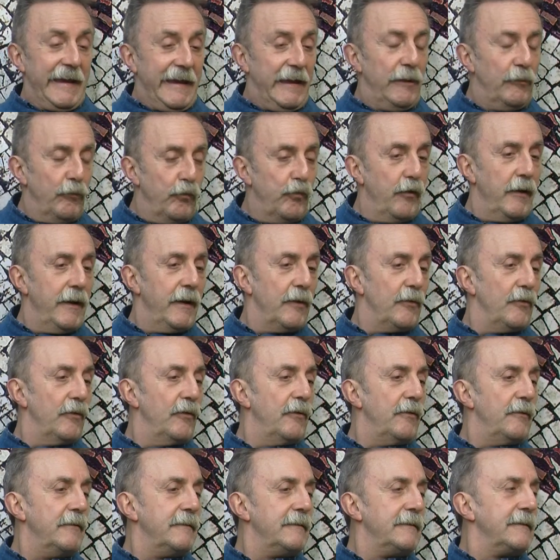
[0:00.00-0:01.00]
Y
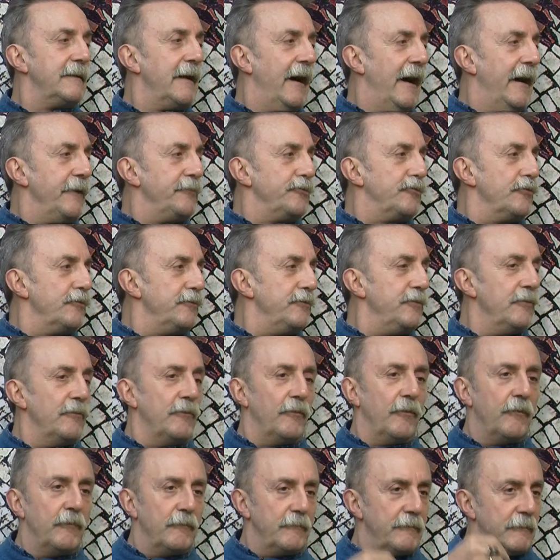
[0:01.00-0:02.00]
luego,
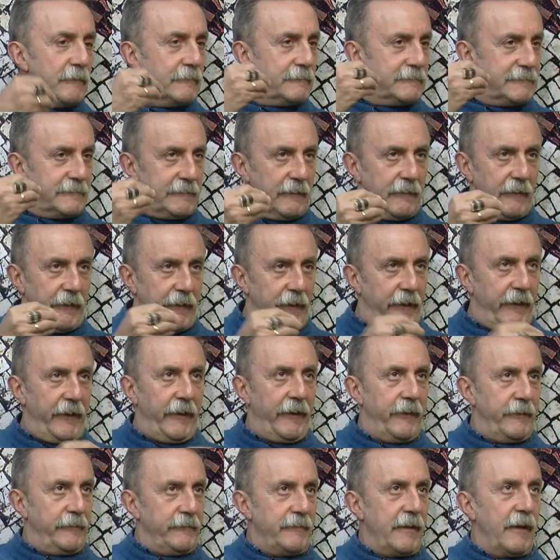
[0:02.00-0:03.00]
Antonio,
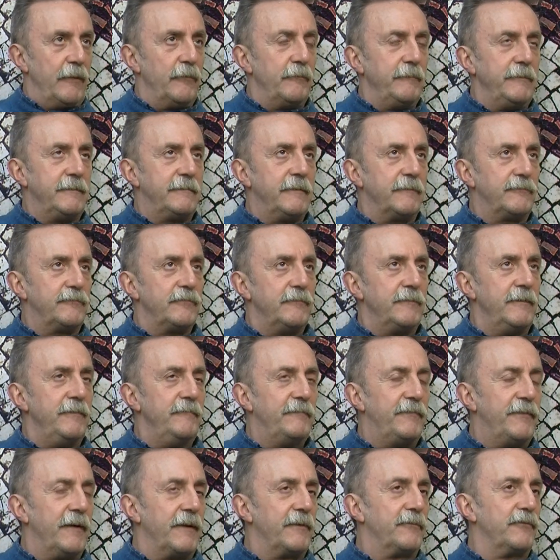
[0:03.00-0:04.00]
eh, ya lo viste tú un
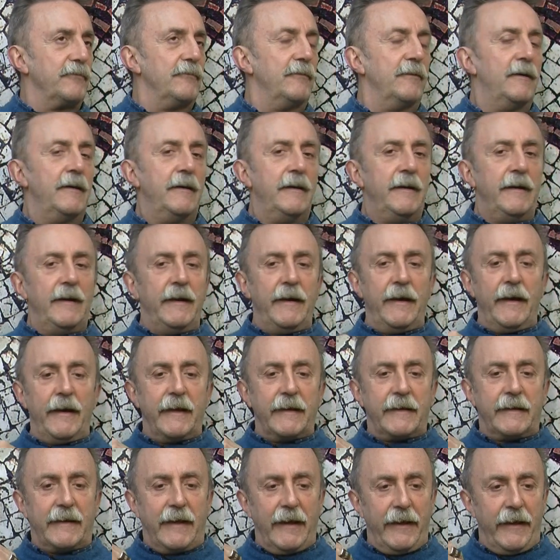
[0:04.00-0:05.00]
infarto,
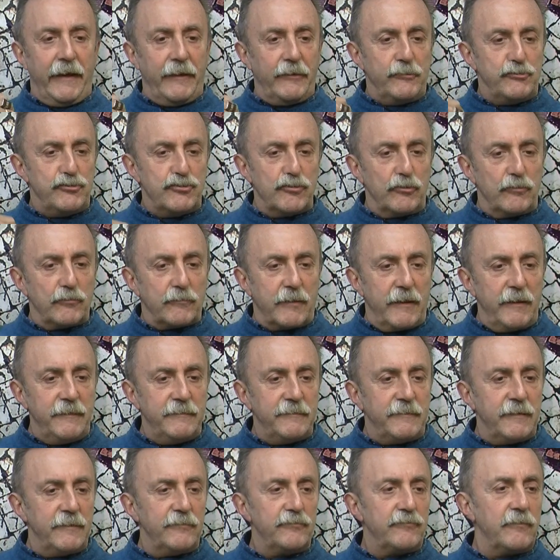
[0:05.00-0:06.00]
que yo lo que
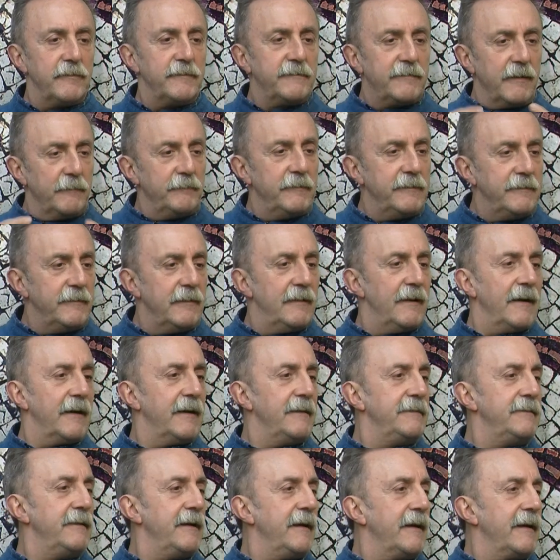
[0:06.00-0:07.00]
intento es transmitir a la
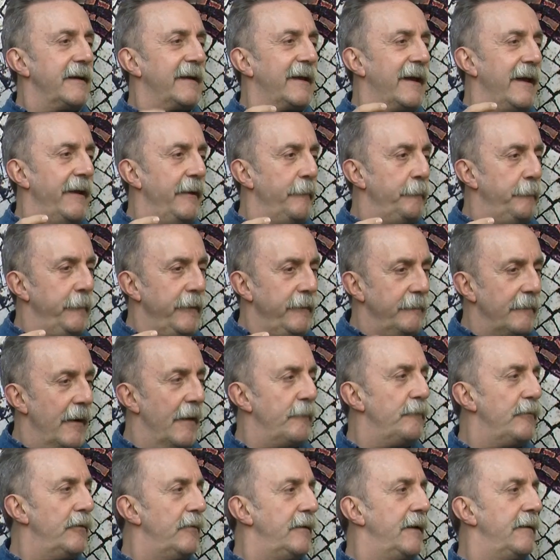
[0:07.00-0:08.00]
gente que
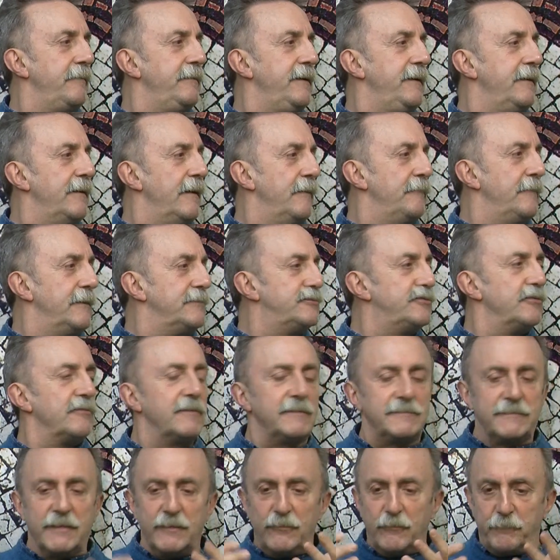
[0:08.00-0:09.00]
vivamos la vida, macho,
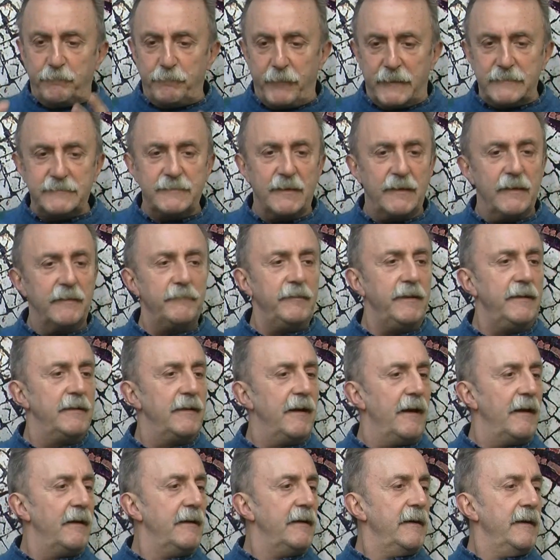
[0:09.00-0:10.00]
que se nos pasa la
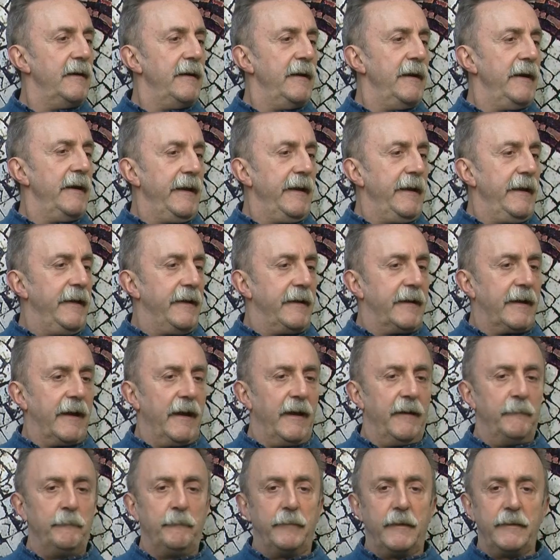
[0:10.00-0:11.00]
vida y
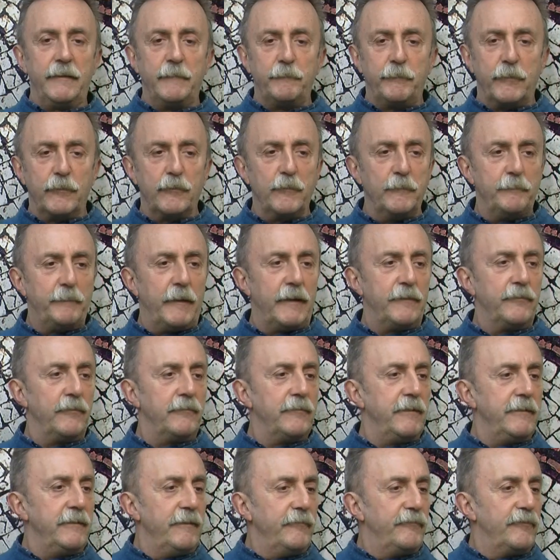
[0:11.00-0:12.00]
que en vez de
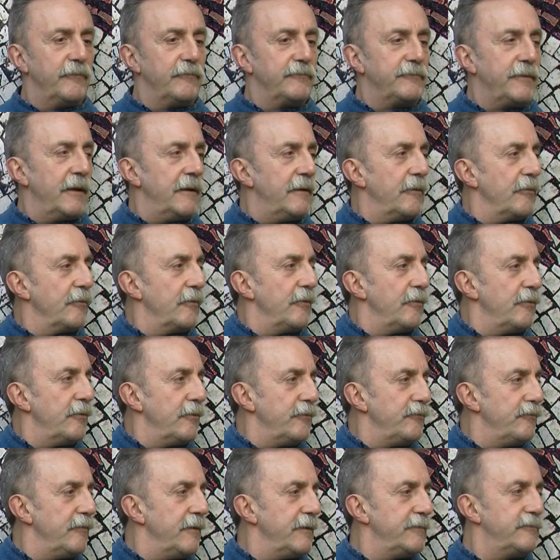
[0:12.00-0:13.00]
preocuparnos de disfrutarlo con
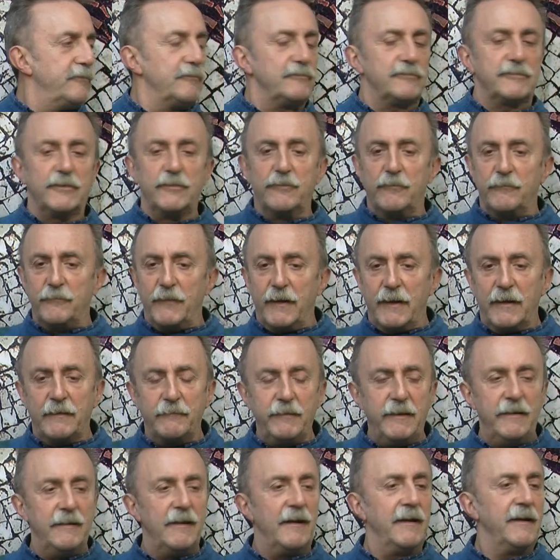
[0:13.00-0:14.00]
los nuestros, se nos va la
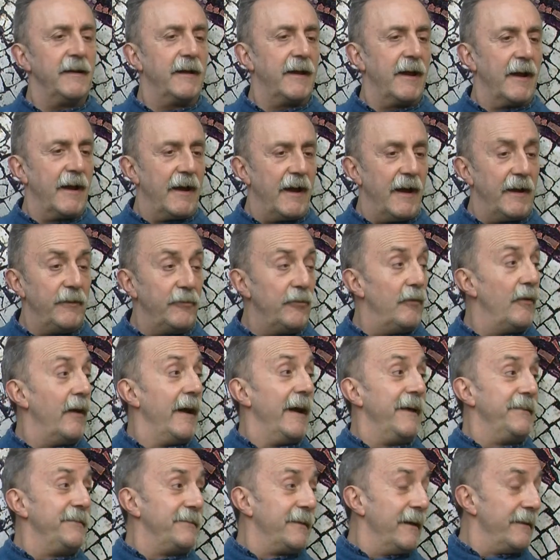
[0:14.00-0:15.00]
vida en quejarnos,
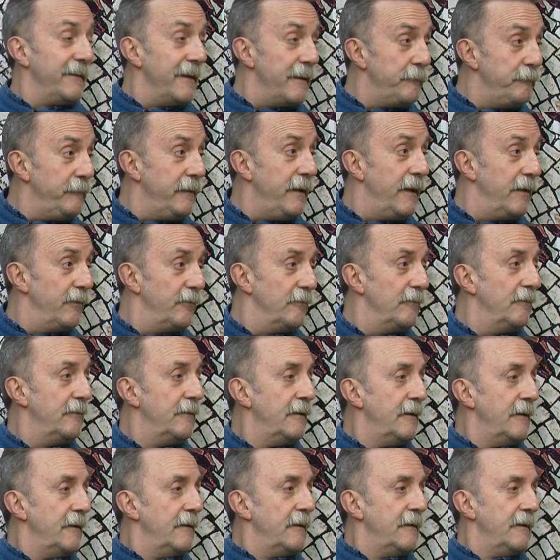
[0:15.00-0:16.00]
en tener miedo.
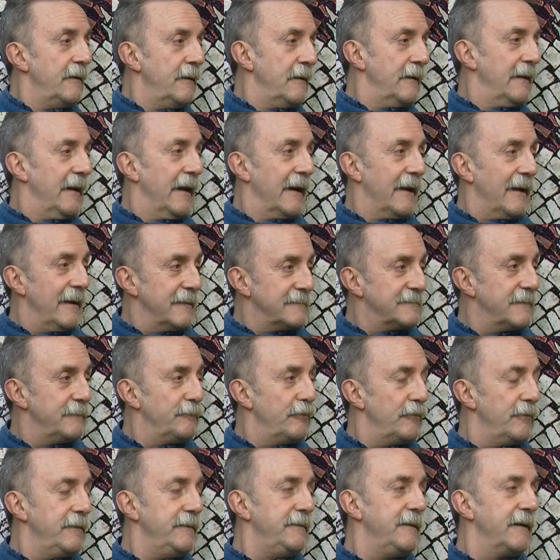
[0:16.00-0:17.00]
La clase
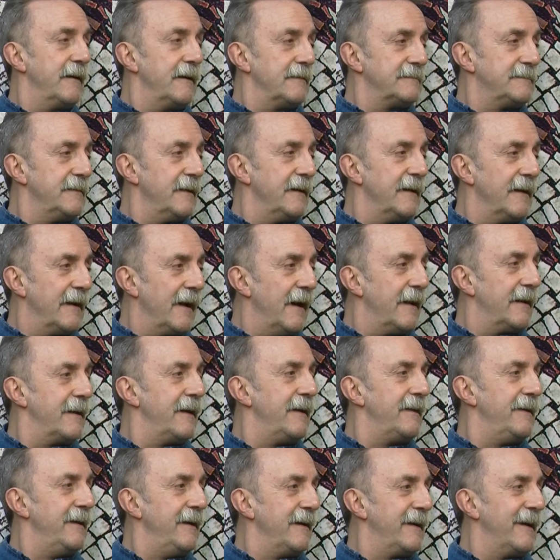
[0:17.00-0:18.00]
política se
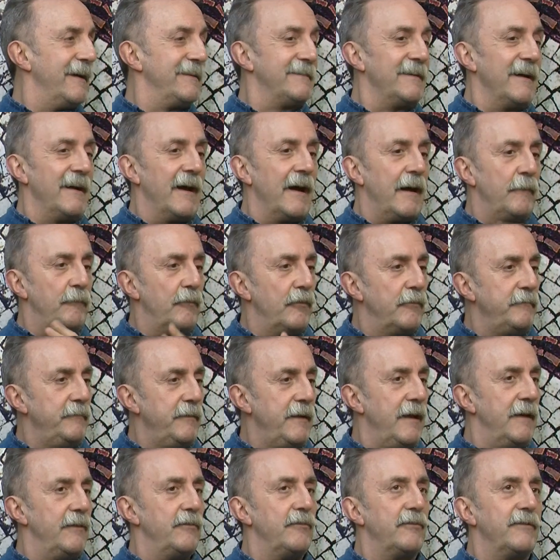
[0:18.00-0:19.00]
encarga de que tengamos
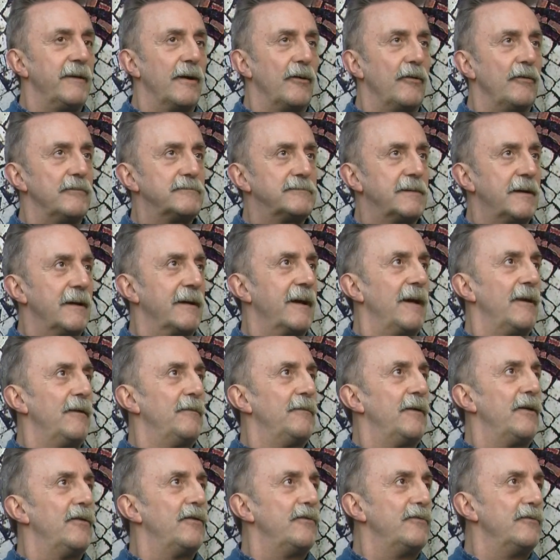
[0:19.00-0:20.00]
miedo de cosas que a
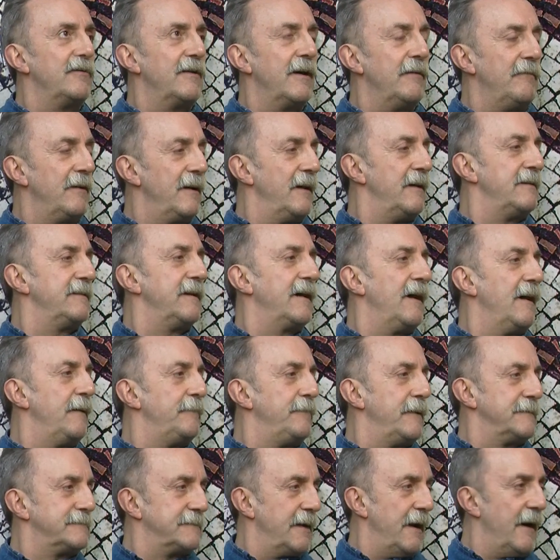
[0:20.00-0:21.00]
lo mejor nunca van a llegar
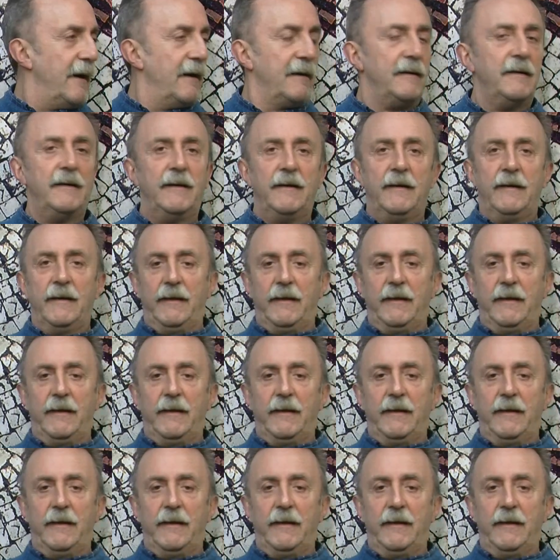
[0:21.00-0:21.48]
a pasar